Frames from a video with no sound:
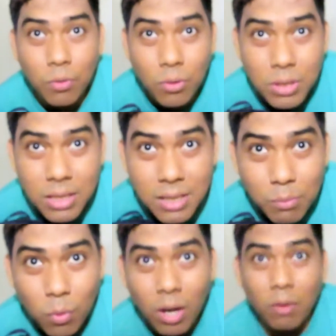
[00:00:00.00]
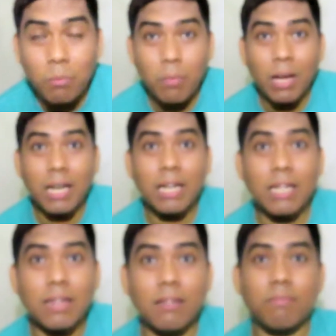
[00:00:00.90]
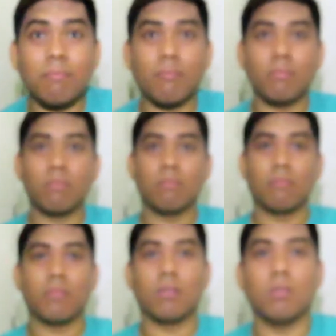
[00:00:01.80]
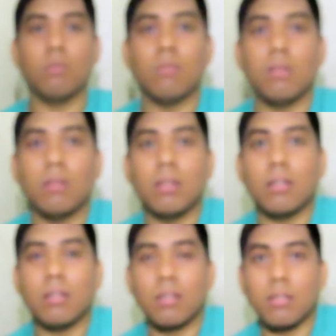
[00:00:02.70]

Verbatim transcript: Focus ko sa mukha kong pangit. Nawala.